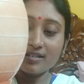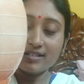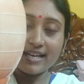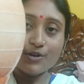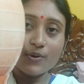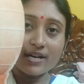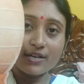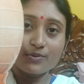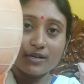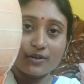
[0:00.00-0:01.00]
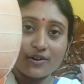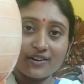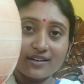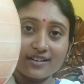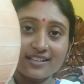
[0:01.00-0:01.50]
গেরুয়া গেরুয়া রং
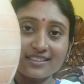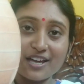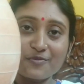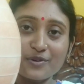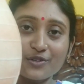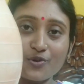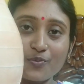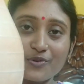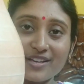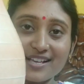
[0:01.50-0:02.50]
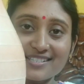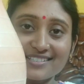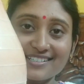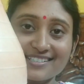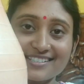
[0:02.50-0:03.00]
তারপরে ওপরে
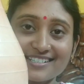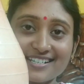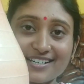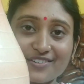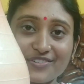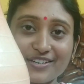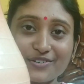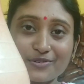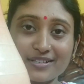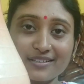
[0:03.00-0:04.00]
আস্তে আস্তে সেটা ফেড হতে